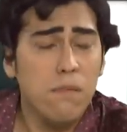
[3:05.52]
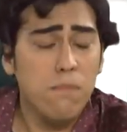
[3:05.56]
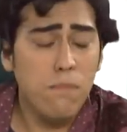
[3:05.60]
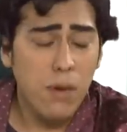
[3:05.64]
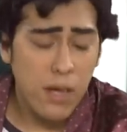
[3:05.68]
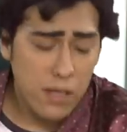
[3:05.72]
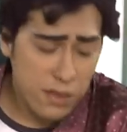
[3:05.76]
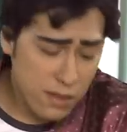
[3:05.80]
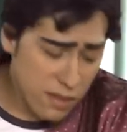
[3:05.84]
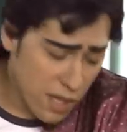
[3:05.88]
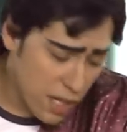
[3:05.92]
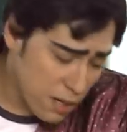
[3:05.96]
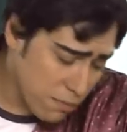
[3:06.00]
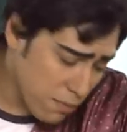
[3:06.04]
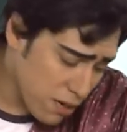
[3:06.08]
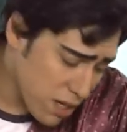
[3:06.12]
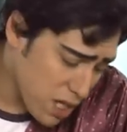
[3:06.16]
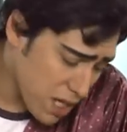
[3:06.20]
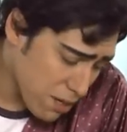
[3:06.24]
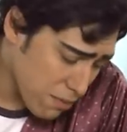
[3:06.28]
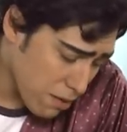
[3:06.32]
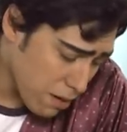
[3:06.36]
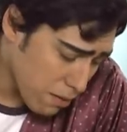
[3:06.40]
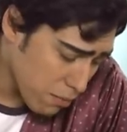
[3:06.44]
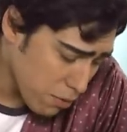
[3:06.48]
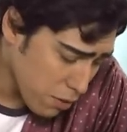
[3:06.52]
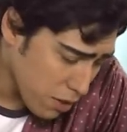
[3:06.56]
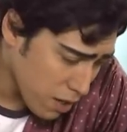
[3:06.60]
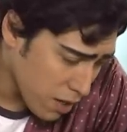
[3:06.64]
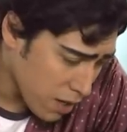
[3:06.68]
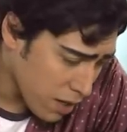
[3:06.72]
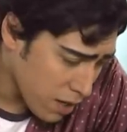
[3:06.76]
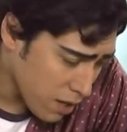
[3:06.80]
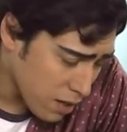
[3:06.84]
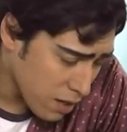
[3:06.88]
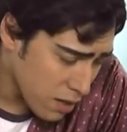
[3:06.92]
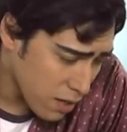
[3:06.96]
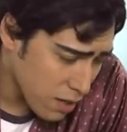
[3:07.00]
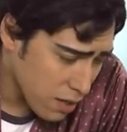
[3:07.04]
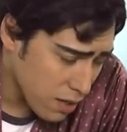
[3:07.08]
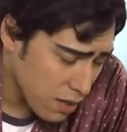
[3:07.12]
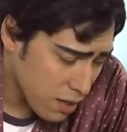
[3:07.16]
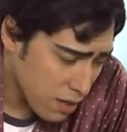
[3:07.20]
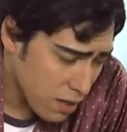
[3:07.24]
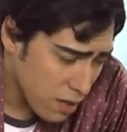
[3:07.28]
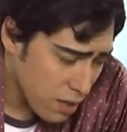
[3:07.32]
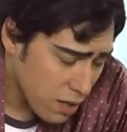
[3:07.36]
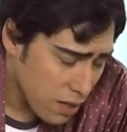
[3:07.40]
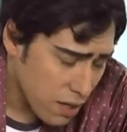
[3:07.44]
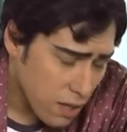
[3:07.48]
Patlar mı acaba bu ya?
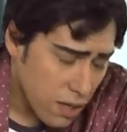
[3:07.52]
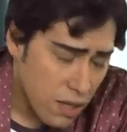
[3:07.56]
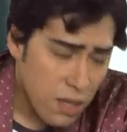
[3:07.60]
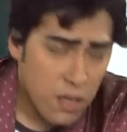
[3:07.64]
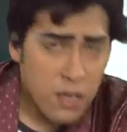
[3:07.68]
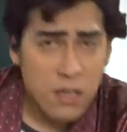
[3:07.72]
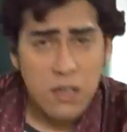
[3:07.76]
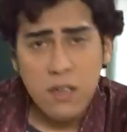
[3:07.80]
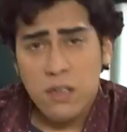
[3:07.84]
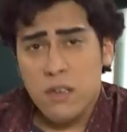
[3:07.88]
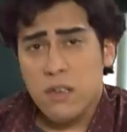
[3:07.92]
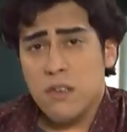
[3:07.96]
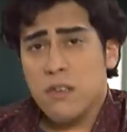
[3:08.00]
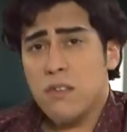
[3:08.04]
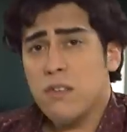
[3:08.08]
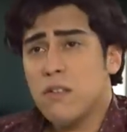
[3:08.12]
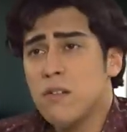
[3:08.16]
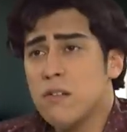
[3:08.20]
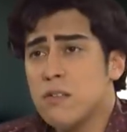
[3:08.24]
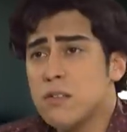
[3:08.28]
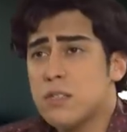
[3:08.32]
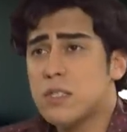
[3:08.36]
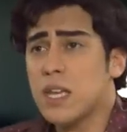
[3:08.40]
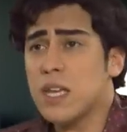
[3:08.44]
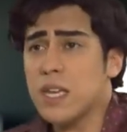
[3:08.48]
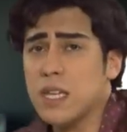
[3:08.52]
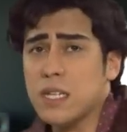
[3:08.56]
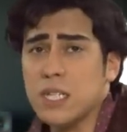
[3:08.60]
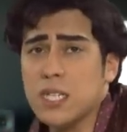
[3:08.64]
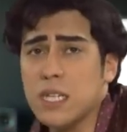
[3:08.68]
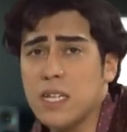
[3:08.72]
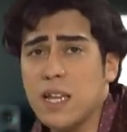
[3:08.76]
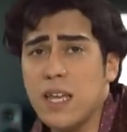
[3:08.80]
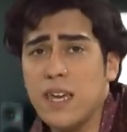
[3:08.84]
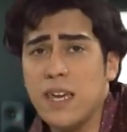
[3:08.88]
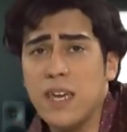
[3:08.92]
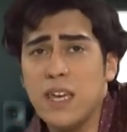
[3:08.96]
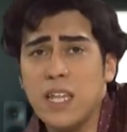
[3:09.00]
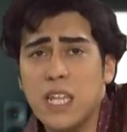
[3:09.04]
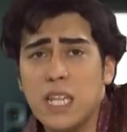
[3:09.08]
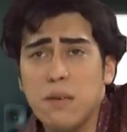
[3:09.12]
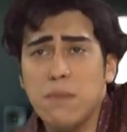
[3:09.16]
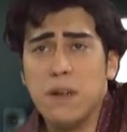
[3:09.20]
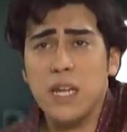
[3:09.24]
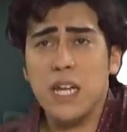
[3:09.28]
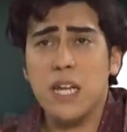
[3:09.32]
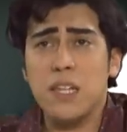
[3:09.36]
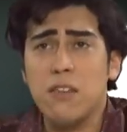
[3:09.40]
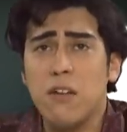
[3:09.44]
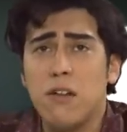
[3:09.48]
Yo seksi lady
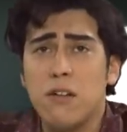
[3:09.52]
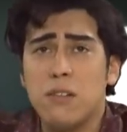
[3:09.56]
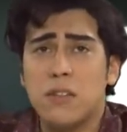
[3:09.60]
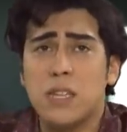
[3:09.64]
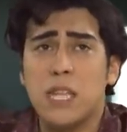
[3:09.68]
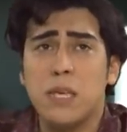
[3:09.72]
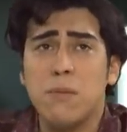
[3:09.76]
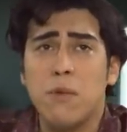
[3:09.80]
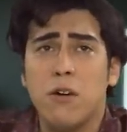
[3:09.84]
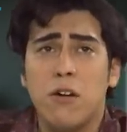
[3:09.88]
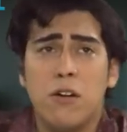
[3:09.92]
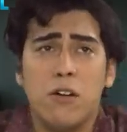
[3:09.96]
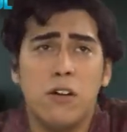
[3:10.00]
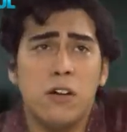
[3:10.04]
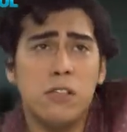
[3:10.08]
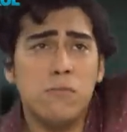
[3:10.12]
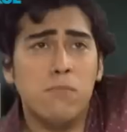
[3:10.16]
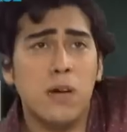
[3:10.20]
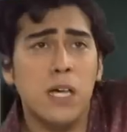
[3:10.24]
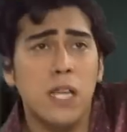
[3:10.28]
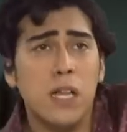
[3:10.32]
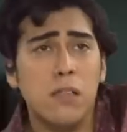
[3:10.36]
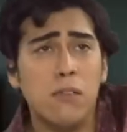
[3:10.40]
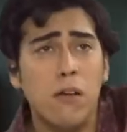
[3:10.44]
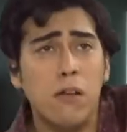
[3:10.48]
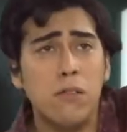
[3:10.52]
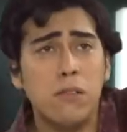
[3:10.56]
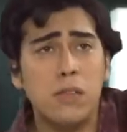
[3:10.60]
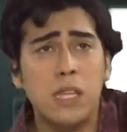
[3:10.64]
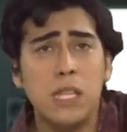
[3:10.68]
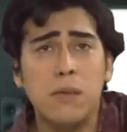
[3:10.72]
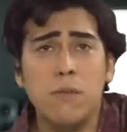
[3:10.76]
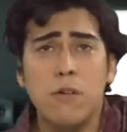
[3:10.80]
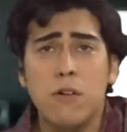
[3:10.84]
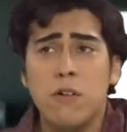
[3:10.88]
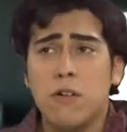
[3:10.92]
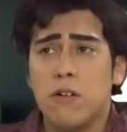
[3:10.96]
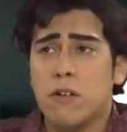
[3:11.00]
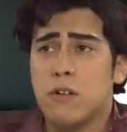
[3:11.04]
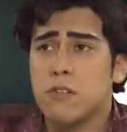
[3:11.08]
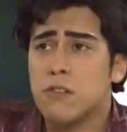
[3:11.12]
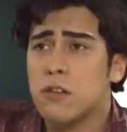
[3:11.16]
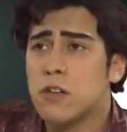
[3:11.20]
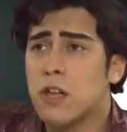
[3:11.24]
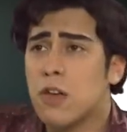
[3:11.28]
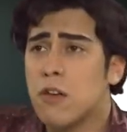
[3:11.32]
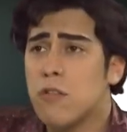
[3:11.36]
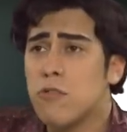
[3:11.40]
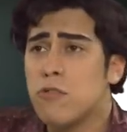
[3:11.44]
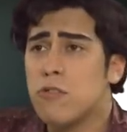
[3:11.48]
bana dört limon, bana dört limon,
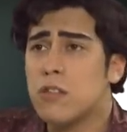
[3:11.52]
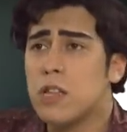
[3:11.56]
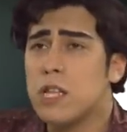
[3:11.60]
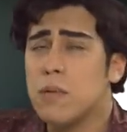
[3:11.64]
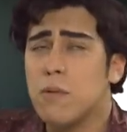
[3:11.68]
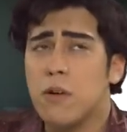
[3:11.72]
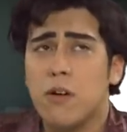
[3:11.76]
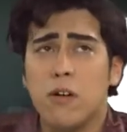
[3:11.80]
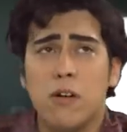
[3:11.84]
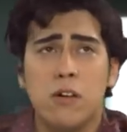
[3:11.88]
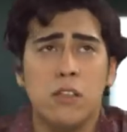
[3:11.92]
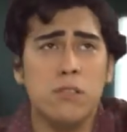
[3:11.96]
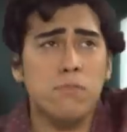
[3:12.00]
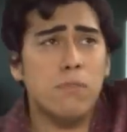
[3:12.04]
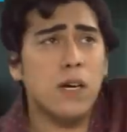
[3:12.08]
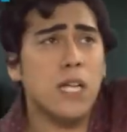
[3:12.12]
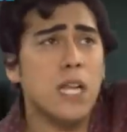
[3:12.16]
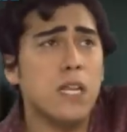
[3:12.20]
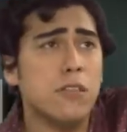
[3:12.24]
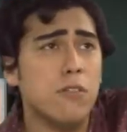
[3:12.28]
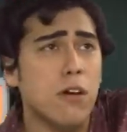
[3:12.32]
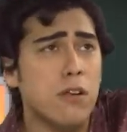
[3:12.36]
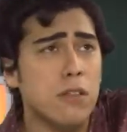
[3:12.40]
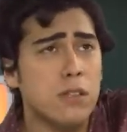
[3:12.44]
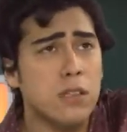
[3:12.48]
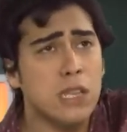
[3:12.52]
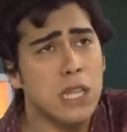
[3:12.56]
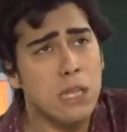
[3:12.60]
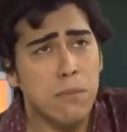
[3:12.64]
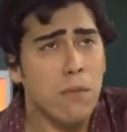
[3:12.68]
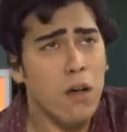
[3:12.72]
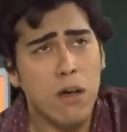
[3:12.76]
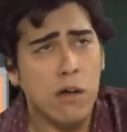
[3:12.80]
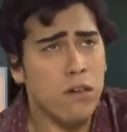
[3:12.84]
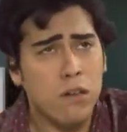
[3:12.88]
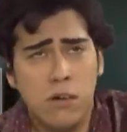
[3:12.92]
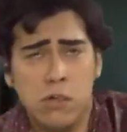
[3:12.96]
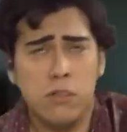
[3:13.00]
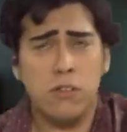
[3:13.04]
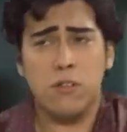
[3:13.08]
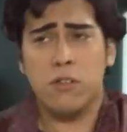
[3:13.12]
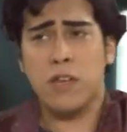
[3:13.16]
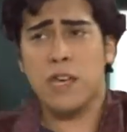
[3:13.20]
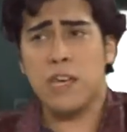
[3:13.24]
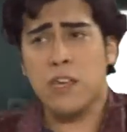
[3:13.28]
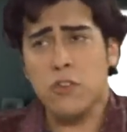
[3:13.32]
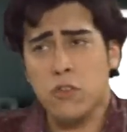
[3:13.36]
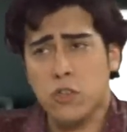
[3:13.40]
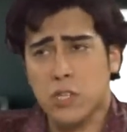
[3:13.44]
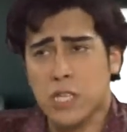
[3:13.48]
ona üç limon, bana dört limon,
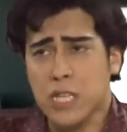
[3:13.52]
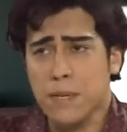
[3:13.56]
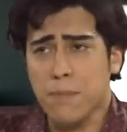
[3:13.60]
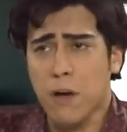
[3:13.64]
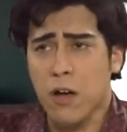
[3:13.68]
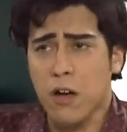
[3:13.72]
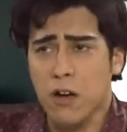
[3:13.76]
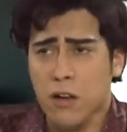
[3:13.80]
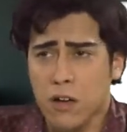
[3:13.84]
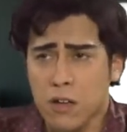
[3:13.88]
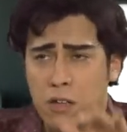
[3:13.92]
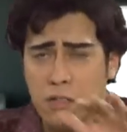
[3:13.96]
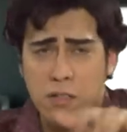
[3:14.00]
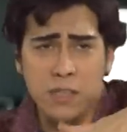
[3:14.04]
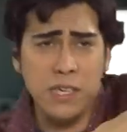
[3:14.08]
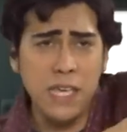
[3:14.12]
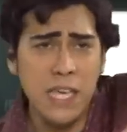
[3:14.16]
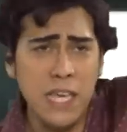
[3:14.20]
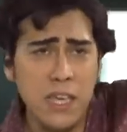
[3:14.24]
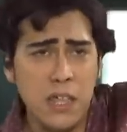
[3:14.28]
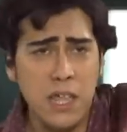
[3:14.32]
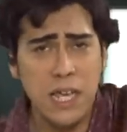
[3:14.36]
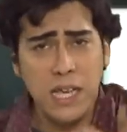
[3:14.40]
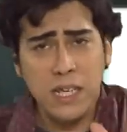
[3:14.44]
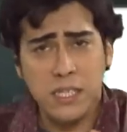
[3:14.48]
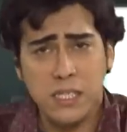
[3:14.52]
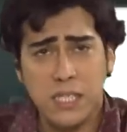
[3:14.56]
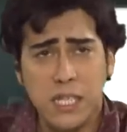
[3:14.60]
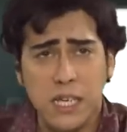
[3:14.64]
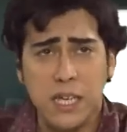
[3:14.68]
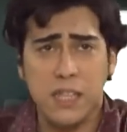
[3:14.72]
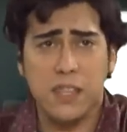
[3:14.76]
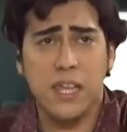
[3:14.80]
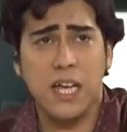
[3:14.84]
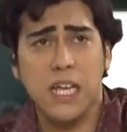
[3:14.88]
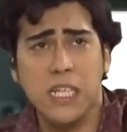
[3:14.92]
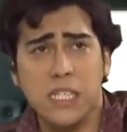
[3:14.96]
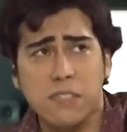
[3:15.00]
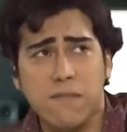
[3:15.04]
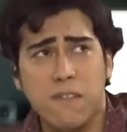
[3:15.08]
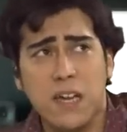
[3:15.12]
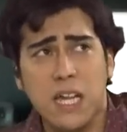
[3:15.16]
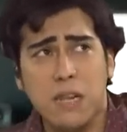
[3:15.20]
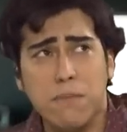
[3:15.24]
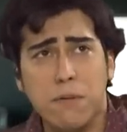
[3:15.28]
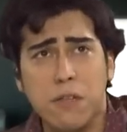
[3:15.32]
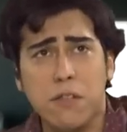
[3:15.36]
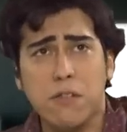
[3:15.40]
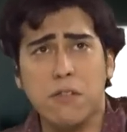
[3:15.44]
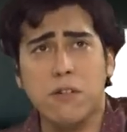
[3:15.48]
ona üç limon. Yiyeceğiz, sıkacağız,
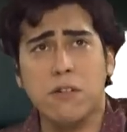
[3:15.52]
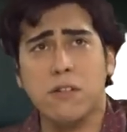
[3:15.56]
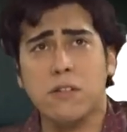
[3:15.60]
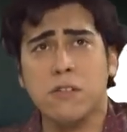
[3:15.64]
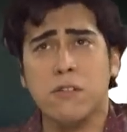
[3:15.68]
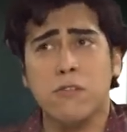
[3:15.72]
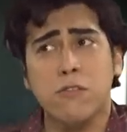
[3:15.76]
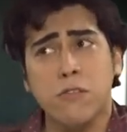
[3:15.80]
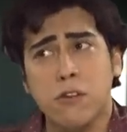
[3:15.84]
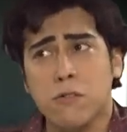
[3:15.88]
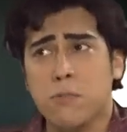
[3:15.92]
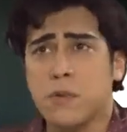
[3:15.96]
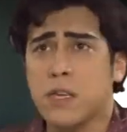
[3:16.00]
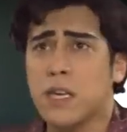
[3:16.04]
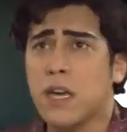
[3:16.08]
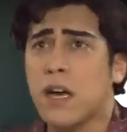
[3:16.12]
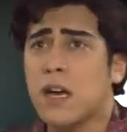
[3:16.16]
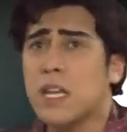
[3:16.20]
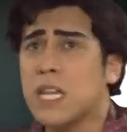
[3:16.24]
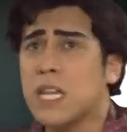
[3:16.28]
ver bir don. Olur mu ya?